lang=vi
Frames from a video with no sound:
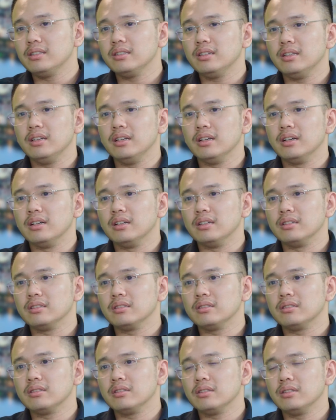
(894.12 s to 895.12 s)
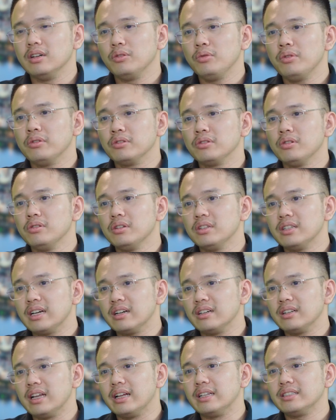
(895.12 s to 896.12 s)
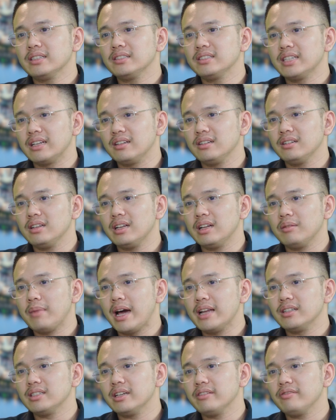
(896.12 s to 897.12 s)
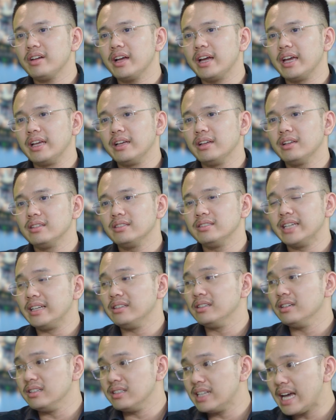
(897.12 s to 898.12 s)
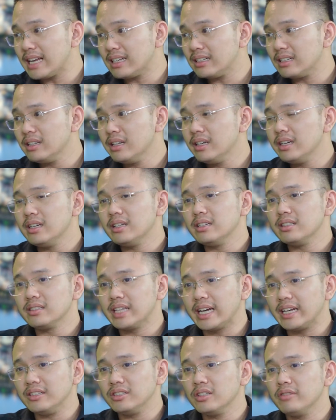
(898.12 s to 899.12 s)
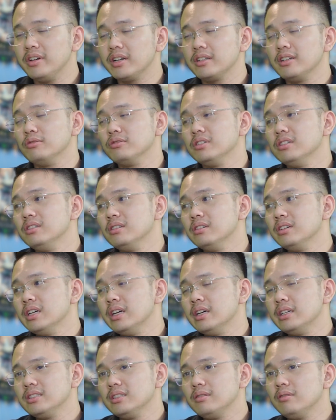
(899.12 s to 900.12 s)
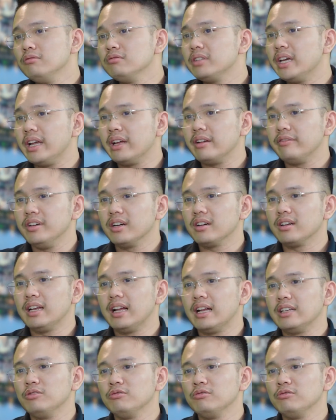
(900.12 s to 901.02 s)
Thì lời khuyên của tôi rằng là chắc chắn là bạn sẽ phải dành thời gian dành cho việc đầu tư, chứ không thể là việc là